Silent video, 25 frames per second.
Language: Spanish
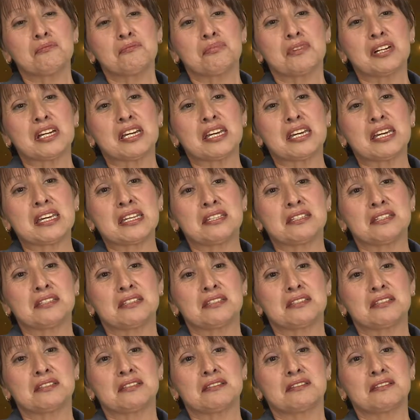pues
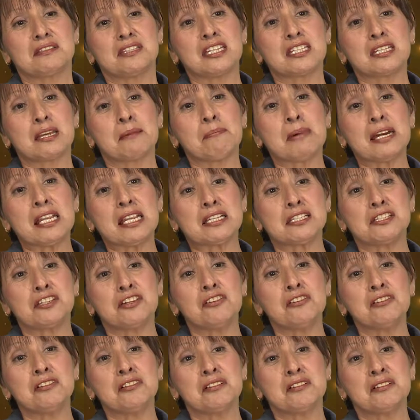
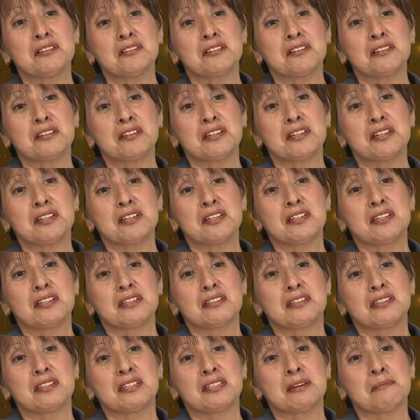desapareció
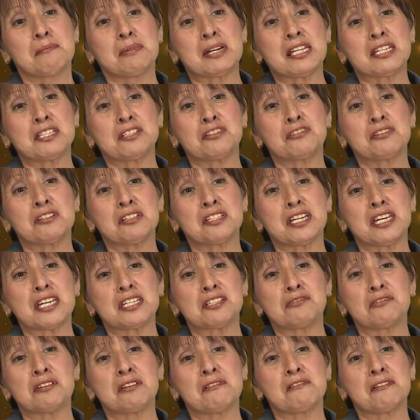Desapareció,
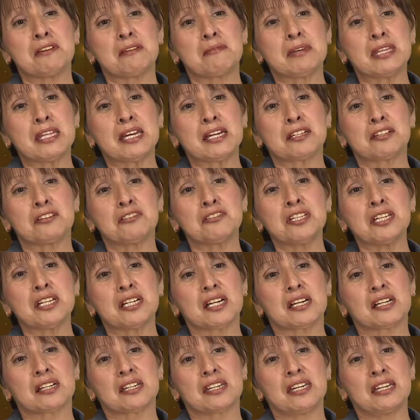es una enfermedad
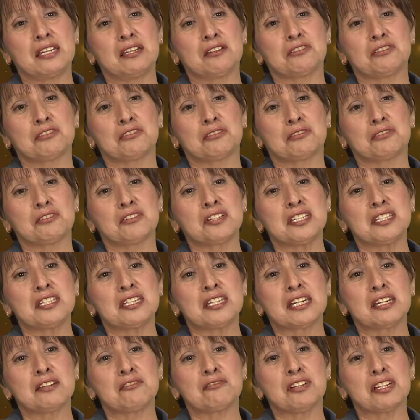crónica que los doctores
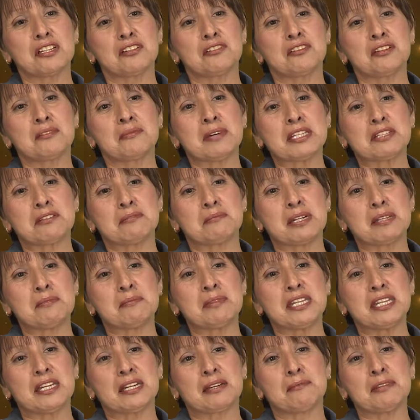dijeron que yo iba a tomar
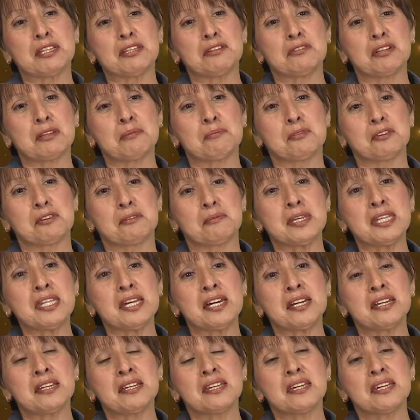medicamento de por
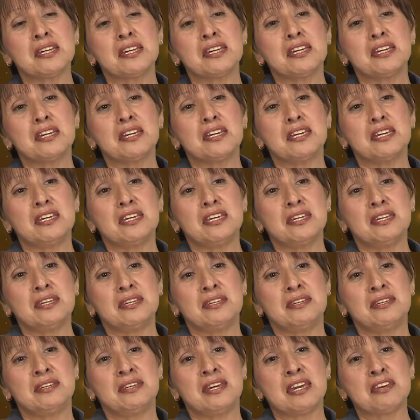vida
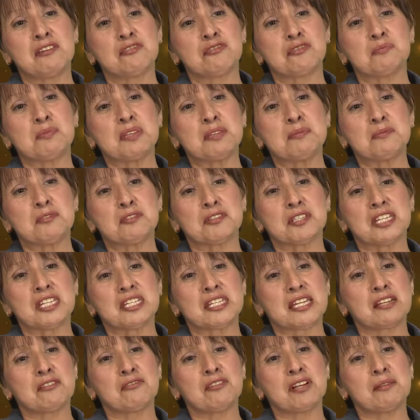y ellos mismos
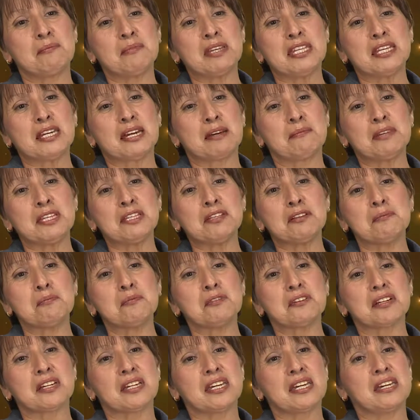quitaron el medicamento
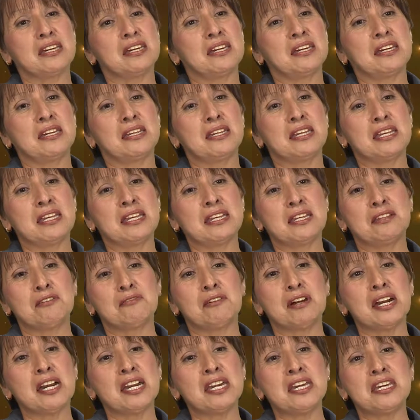porque
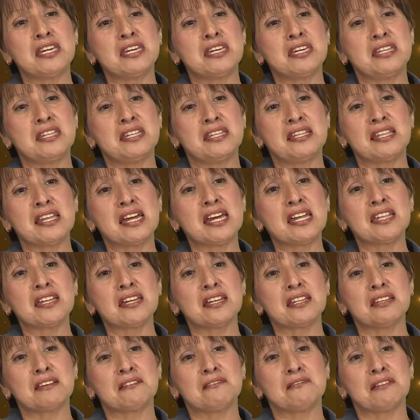no hay
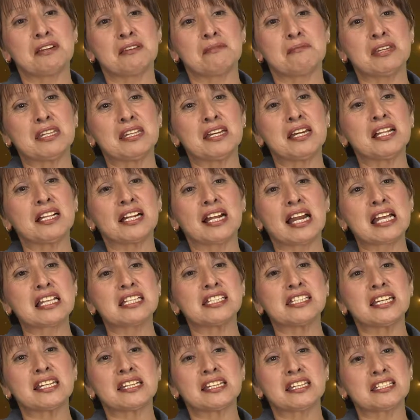nada de enfermedad, el
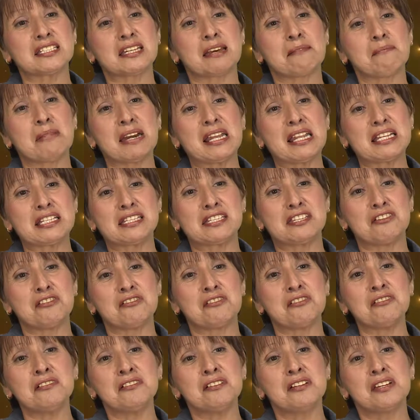cáncer
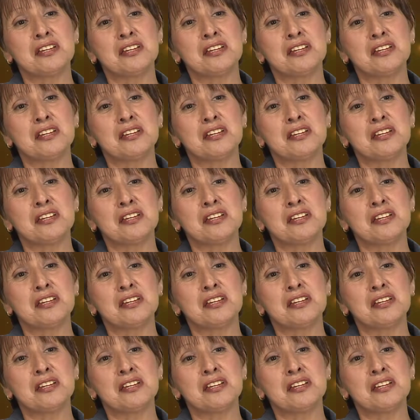desapareció,